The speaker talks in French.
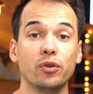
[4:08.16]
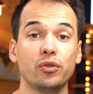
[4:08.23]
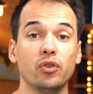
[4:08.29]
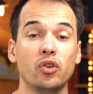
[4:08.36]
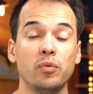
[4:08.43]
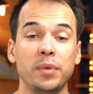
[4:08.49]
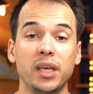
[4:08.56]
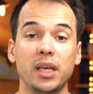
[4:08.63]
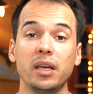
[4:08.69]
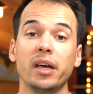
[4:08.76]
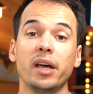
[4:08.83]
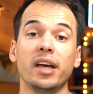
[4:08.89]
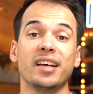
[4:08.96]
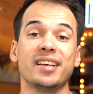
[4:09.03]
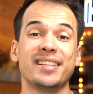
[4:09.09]
autonomie,
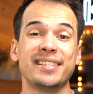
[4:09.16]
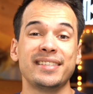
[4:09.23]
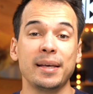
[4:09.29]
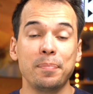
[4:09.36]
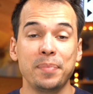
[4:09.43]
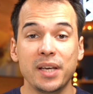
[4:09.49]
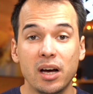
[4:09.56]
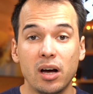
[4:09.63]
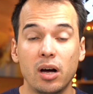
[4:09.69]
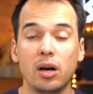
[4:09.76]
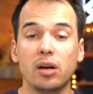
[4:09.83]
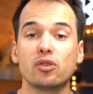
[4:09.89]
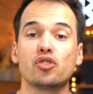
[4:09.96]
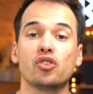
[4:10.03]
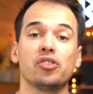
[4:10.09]
c'est
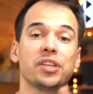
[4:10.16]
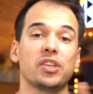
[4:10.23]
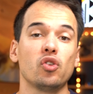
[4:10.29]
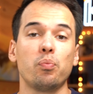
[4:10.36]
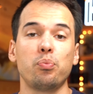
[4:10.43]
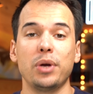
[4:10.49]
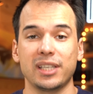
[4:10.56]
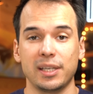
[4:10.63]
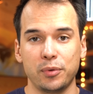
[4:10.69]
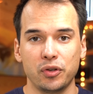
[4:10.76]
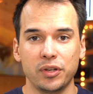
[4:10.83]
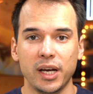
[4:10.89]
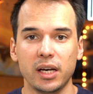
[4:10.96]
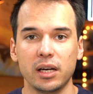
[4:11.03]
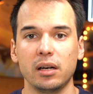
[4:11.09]
bien, sans être non plus
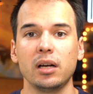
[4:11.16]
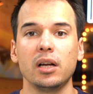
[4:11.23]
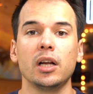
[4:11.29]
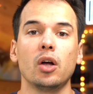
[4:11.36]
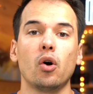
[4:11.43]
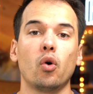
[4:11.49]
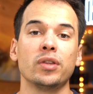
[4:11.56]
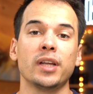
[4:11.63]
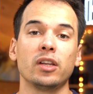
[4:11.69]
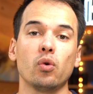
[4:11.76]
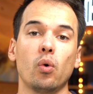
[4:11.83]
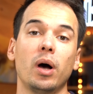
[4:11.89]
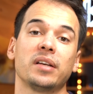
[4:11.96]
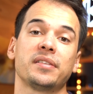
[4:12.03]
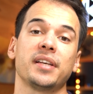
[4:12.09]
exceptionnel. Hein. On a
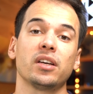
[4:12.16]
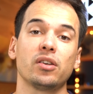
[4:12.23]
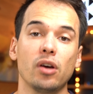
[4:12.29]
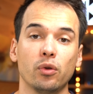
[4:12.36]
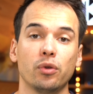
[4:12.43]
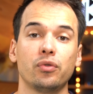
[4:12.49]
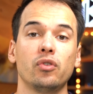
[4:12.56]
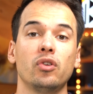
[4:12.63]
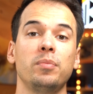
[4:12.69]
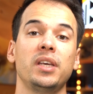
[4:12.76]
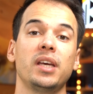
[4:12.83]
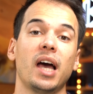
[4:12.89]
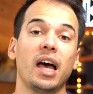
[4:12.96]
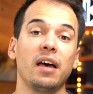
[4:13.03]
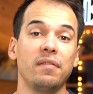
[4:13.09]
droit à 5 heures
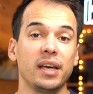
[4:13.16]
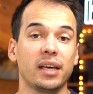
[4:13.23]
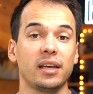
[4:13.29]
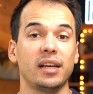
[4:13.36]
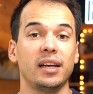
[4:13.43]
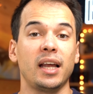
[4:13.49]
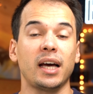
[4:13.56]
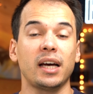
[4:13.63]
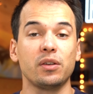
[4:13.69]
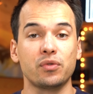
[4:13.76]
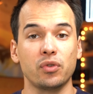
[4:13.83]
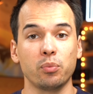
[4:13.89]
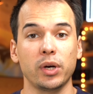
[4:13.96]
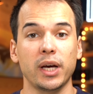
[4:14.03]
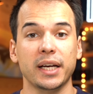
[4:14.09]
d'autonomie avec la
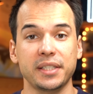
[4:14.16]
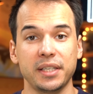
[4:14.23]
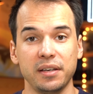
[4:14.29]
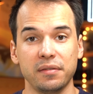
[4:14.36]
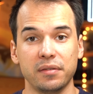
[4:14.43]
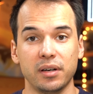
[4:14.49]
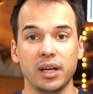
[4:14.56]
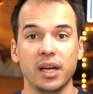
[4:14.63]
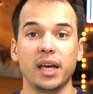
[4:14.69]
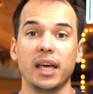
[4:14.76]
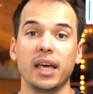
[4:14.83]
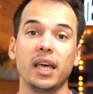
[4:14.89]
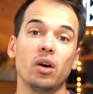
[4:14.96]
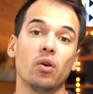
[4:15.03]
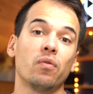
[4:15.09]
réduction de bruit active
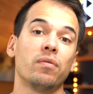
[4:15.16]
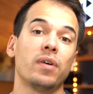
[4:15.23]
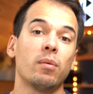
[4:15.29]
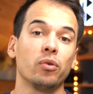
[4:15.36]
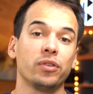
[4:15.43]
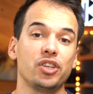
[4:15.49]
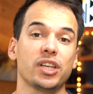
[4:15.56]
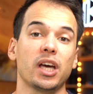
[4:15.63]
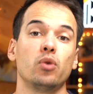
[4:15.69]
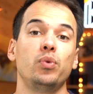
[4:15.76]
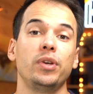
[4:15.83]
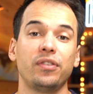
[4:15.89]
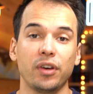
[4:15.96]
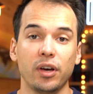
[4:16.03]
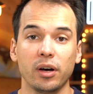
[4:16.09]
et on va monter jusqu'à
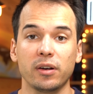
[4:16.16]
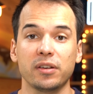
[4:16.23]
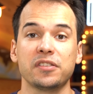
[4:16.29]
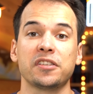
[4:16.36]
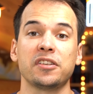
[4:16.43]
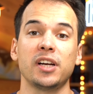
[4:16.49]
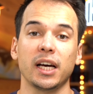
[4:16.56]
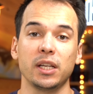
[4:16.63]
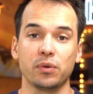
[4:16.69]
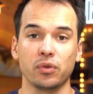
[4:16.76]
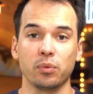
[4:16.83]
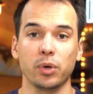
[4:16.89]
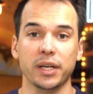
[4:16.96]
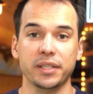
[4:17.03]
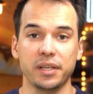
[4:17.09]
8 heures sans la réduction
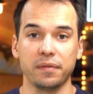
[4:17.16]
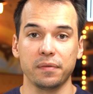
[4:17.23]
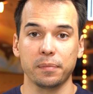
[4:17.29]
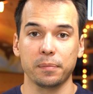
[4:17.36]
de bruit active.